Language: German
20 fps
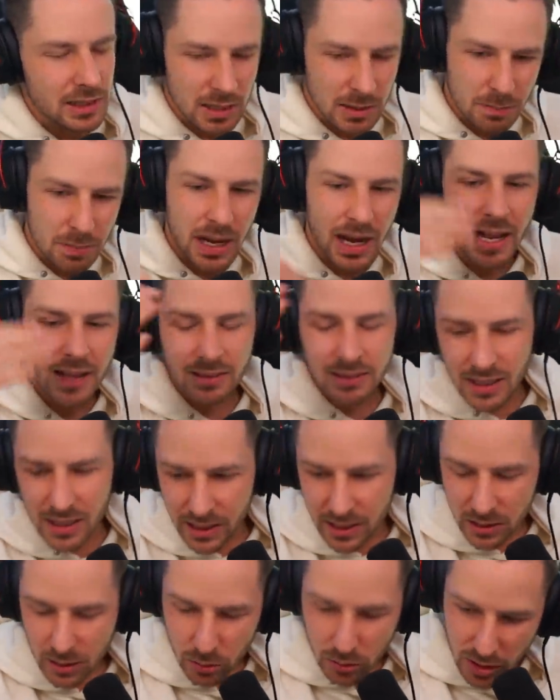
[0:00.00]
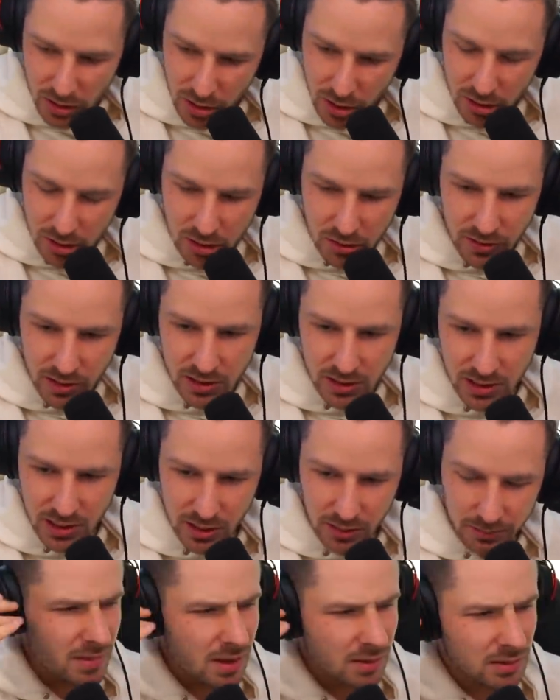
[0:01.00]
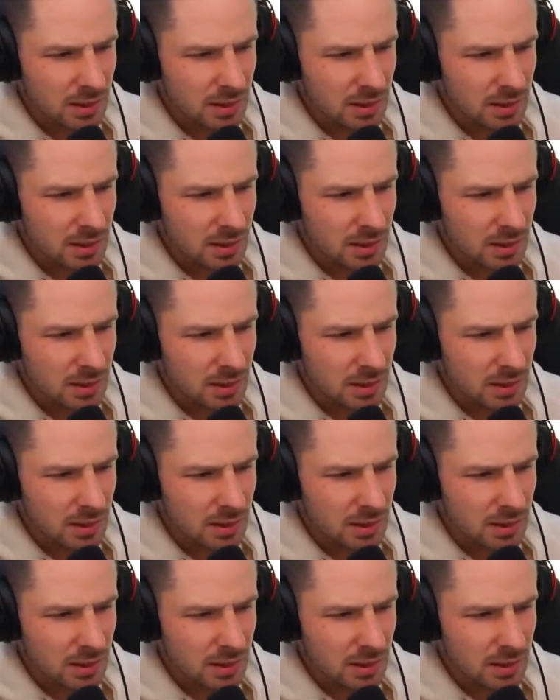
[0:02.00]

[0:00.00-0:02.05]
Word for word: eine Partnerin oder sonst was, ja,